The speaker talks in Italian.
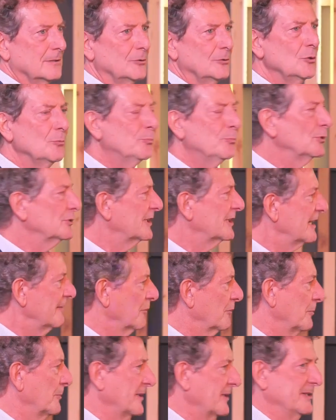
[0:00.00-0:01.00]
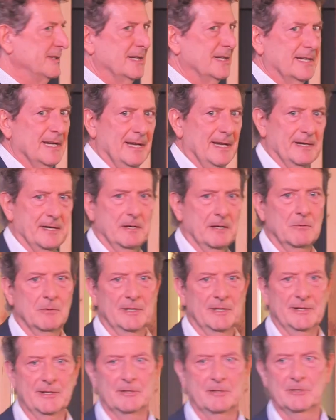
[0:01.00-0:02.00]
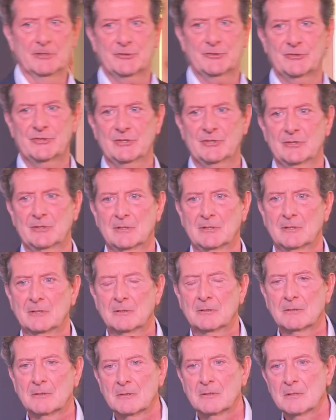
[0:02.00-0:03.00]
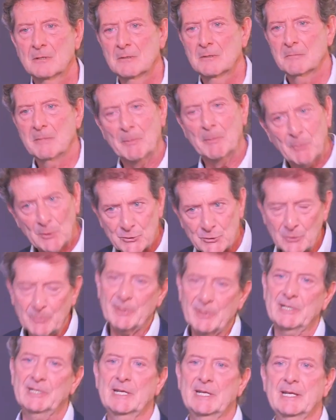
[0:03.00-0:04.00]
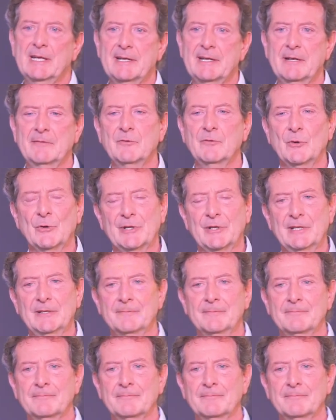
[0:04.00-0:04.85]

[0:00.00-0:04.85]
Non potevo predicare in quel negozio, ma posso predicare a voi.